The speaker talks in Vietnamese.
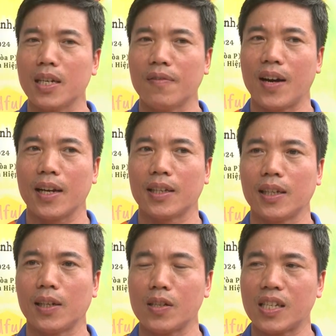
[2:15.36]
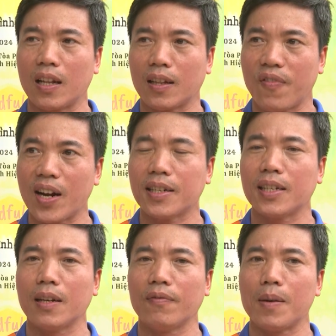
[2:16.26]
như vậy thì nó sẽ phát
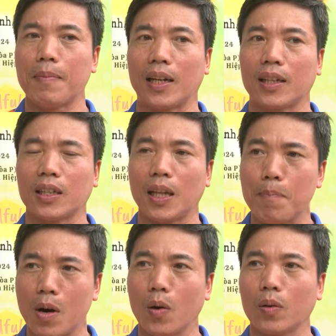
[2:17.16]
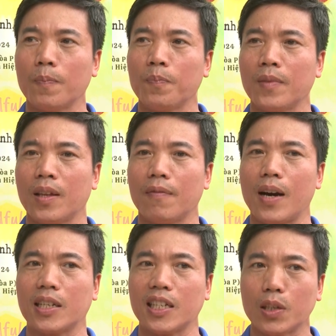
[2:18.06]
triển về mặt tâm hồn
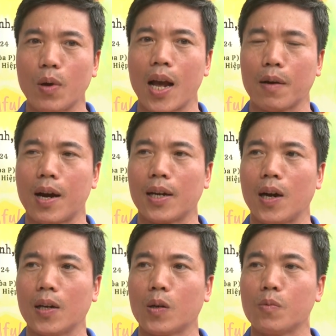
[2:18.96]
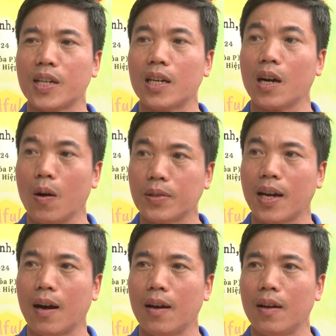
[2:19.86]
và trí tuệ qua đó nó cũng sẽ được hỗ trợ